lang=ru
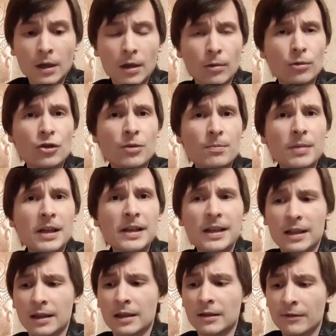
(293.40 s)
Очень
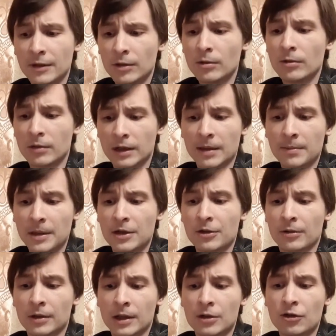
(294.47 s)
приятное вино, вот опять же
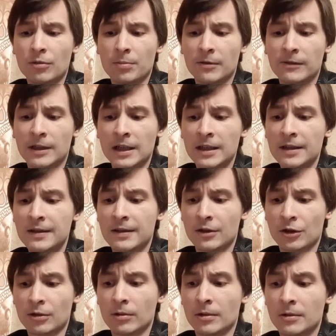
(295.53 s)
вот хочу повториться,
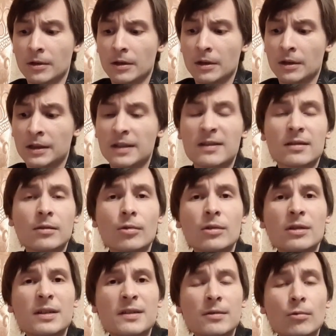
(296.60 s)
что
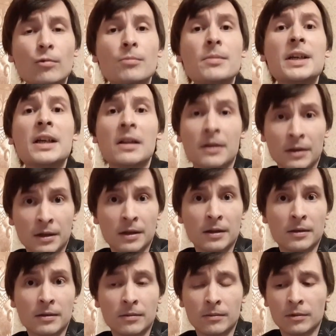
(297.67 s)
кислотность умеренная.
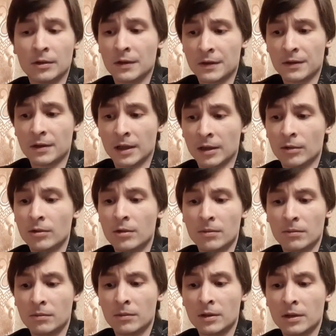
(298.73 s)
То есть оно
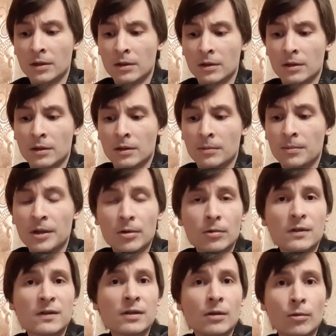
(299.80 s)

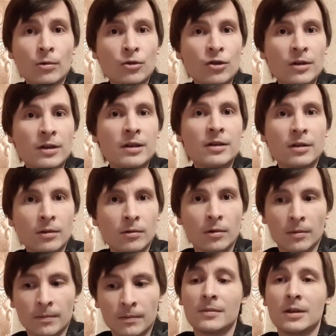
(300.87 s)
пьется очень
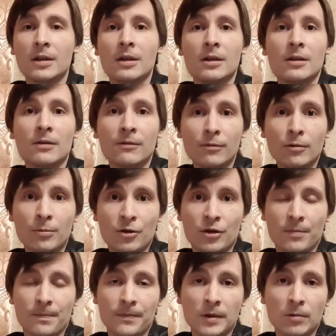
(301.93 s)
легко. В
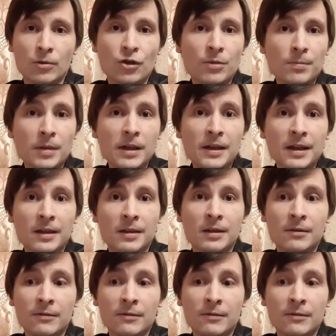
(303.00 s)
общем, очень приятное